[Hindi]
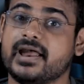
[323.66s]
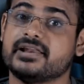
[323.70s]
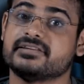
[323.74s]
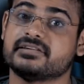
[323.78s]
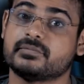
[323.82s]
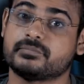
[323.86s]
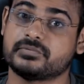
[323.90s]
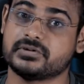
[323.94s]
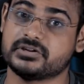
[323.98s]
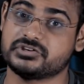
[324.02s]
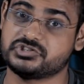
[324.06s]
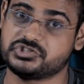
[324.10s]
एंड
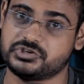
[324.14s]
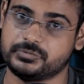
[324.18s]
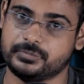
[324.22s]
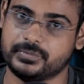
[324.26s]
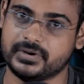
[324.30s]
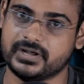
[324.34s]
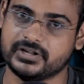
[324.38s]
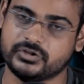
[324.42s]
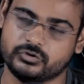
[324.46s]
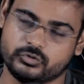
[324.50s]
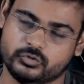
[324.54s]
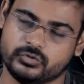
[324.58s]
सबसे अच्छी
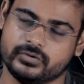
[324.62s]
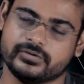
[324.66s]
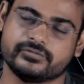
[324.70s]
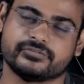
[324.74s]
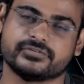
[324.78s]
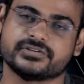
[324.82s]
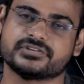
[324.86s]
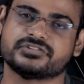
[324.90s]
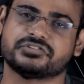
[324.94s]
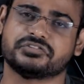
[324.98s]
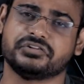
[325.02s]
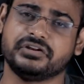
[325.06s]
बात यू
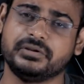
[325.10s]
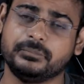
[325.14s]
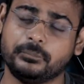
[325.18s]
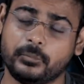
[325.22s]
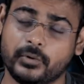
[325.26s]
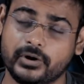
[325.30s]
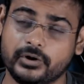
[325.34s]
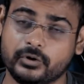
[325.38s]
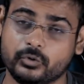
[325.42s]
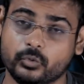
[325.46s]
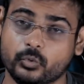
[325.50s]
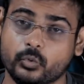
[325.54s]
एफ एस थ्री
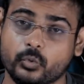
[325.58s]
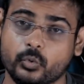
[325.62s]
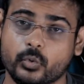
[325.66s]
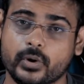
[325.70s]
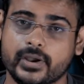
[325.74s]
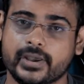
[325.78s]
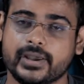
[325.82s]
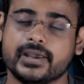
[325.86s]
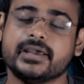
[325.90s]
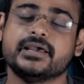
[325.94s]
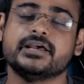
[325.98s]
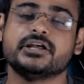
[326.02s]
पॉइंट ओ
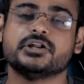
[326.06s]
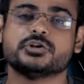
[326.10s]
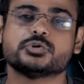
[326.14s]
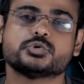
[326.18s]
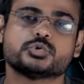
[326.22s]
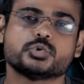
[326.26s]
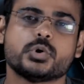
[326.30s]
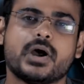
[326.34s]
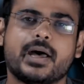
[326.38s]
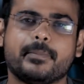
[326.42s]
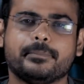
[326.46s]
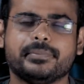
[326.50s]
है
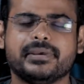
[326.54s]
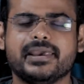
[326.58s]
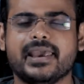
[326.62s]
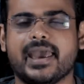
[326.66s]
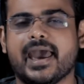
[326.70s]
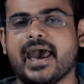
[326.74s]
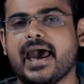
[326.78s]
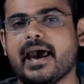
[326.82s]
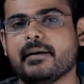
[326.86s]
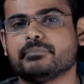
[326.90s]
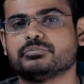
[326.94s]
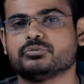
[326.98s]
जो आपकी
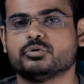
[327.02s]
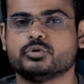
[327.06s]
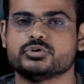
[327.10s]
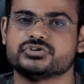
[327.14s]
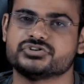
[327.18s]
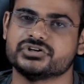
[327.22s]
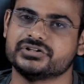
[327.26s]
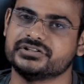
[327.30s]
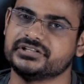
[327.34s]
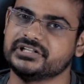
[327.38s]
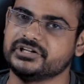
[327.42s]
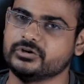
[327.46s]
ऐप्स को
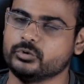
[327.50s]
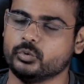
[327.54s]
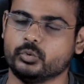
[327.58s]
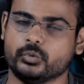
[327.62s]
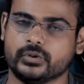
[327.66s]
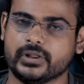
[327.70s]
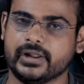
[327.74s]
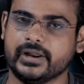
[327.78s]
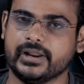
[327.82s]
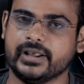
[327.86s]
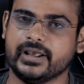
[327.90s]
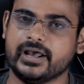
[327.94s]
जल्दी
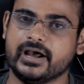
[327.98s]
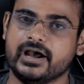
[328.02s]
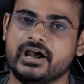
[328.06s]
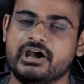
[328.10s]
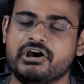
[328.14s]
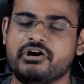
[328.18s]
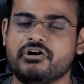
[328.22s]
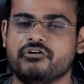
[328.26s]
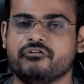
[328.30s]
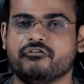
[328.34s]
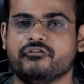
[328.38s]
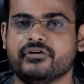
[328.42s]
लोड करेगा
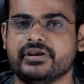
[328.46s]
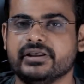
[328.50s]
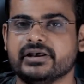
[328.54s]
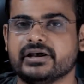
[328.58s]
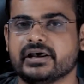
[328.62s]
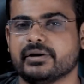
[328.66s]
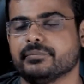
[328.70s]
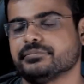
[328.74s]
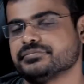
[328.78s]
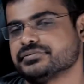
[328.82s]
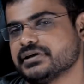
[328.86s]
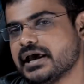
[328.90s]
वहीं
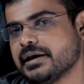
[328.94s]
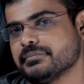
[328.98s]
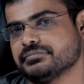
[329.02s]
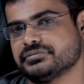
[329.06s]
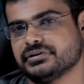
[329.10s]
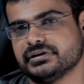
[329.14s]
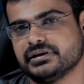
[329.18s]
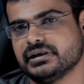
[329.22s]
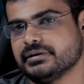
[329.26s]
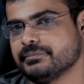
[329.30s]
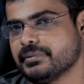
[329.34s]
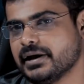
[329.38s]
अगर हम
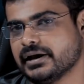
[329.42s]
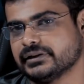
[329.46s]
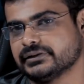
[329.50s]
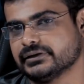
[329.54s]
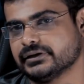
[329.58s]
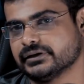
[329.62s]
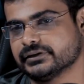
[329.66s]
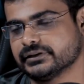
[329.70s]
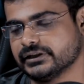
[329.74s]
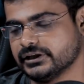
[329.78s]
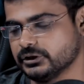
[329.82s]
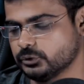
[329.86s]
सैमसंग की बात
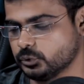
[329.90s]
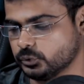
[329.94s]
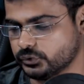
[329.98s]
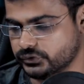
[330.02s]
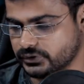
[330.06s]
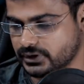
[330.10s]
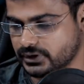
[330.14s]
करते हैं तो